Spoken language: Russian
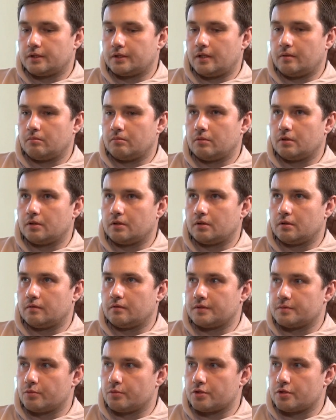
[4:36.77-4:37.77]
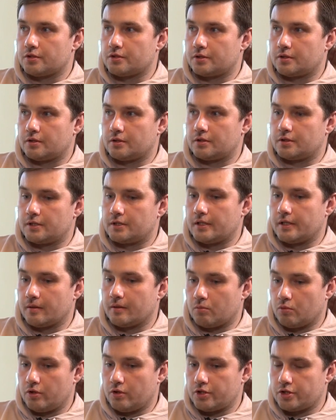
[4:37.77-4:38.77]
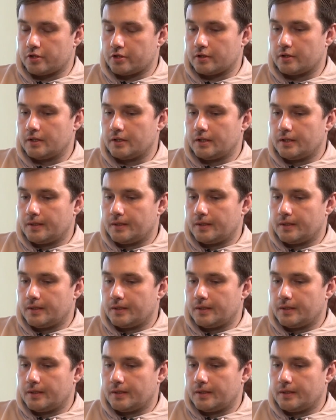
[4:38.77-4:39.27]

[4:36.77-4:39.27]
там э, возможностей сильно больше,